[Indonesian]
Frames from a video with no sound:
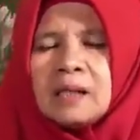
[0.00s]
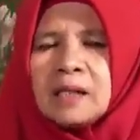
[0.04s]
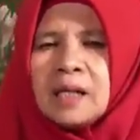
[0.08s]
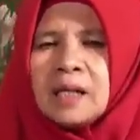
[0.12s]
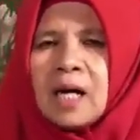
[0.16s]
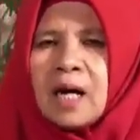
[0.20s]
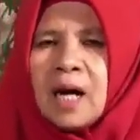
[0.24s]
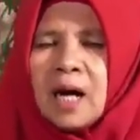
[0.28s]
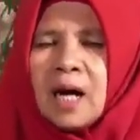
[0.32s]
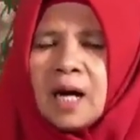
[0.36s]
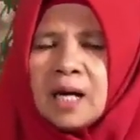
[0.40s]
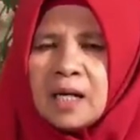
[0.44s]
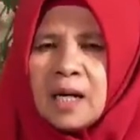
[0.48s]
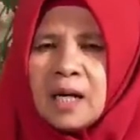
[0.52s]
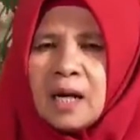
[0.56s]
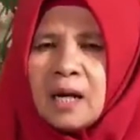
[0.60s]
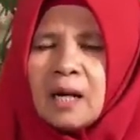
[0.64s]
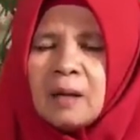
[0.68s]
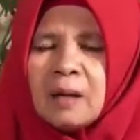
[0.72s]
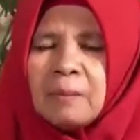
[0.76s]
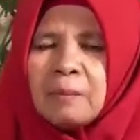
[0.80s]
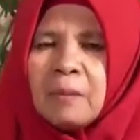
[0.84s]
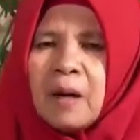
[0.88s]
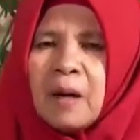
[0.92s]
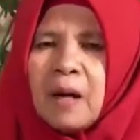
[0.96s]
yang
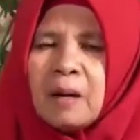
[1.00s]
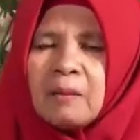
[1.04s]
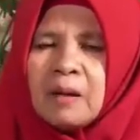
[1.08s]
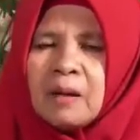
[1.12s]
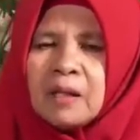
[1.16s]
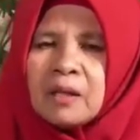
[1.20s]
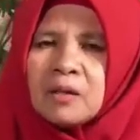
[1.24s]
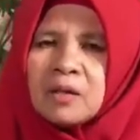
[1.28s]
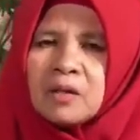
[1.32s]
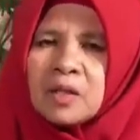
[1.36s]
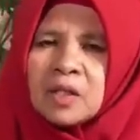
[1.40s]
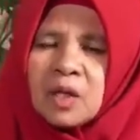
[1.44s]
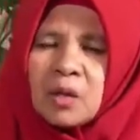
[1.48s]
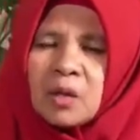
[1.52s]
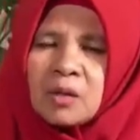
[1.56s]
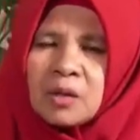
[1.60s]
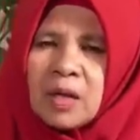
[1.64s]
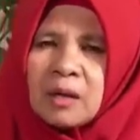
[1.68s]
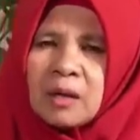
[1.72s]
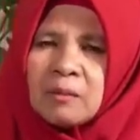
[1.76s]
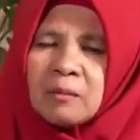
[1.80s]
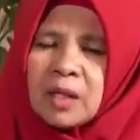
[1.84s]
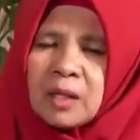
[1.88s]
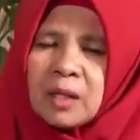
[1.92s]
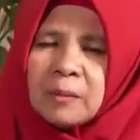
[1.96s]
ada habatus
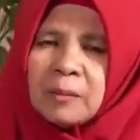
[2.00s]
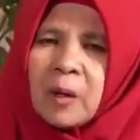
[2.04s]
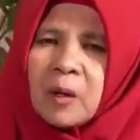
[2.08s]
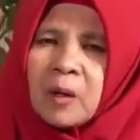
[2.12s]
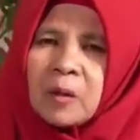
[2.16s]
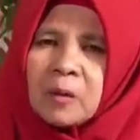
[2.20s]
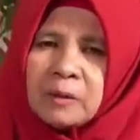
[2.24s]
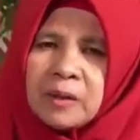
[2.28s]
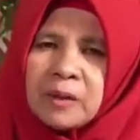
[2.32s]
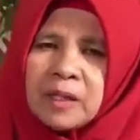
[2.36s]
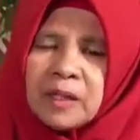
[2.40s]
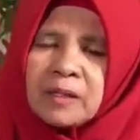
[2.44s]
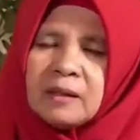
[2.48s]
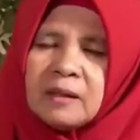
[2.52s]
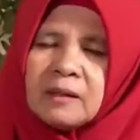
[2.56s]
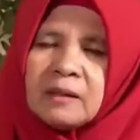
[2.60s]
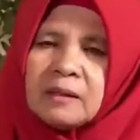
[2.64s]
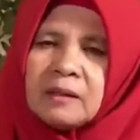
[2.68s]
sauda. Boleh prokumin?